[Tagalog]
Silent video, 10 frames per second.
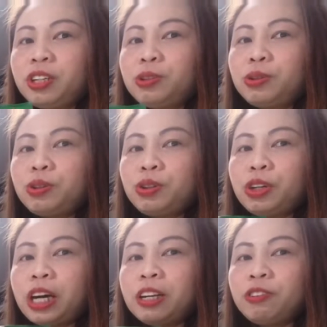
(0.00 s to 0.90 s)
So,
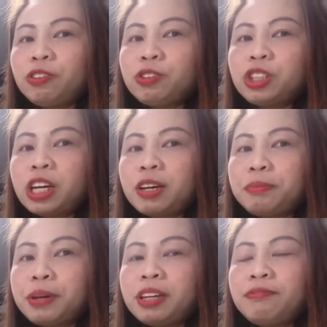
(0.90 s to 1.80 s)
ano to siya,
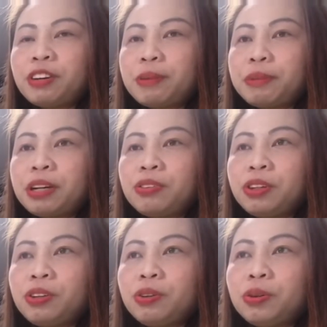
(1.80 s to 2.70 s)
made from ano,
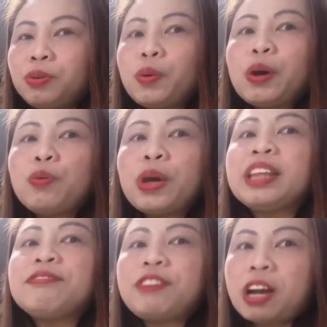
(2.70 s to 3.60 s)
yung wet
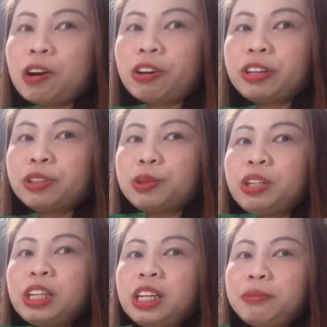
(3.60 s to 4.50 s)
flour. So,
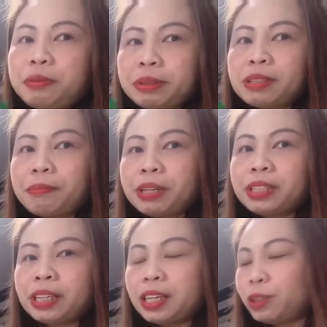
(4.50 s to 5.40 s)
hindi naman masama
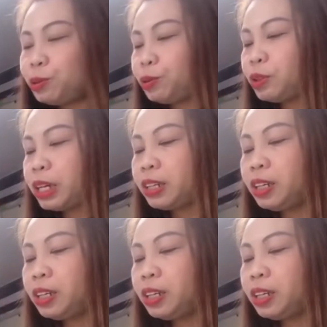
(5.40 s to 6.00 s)
sa kalusugan.